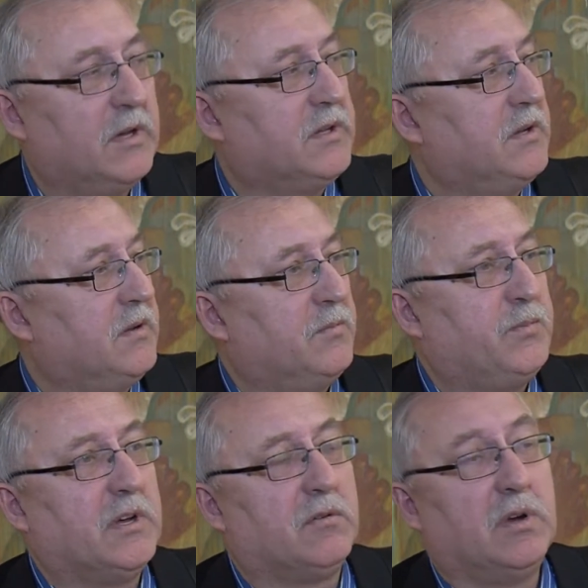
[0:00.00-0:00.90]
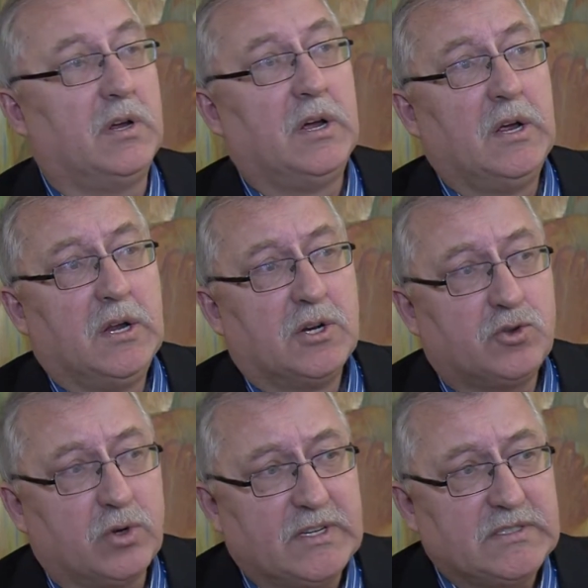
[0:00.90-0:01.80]
Это первое.
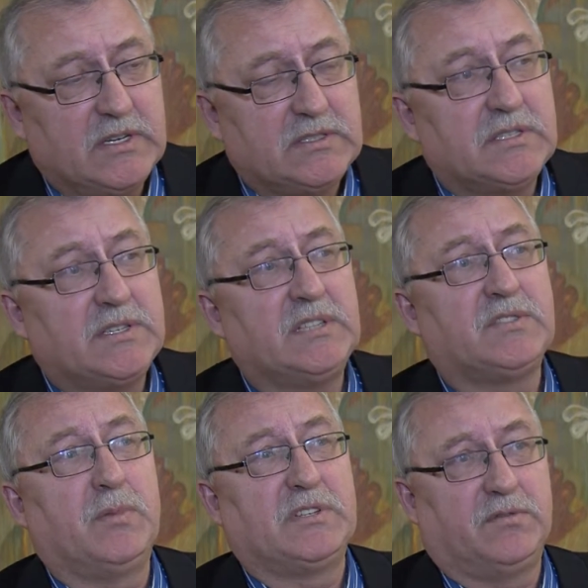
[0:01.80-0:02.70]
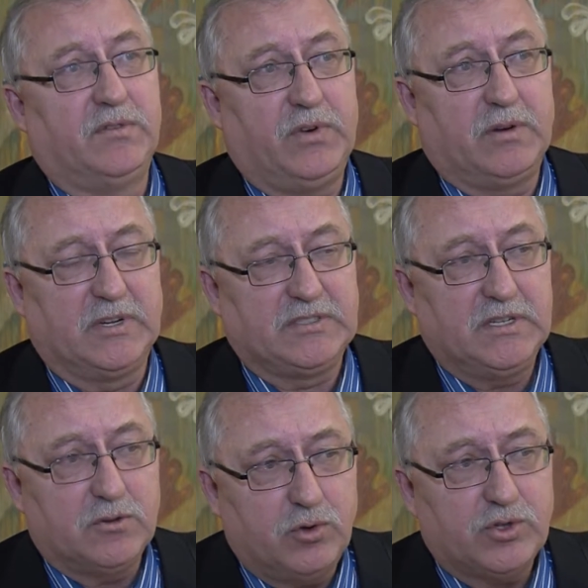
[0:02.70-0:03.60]
Что касается средств массовой
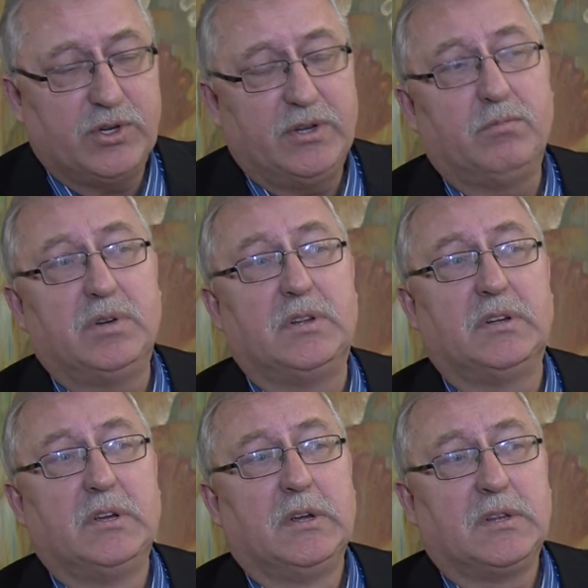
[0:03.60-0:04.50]
информации, тоже им было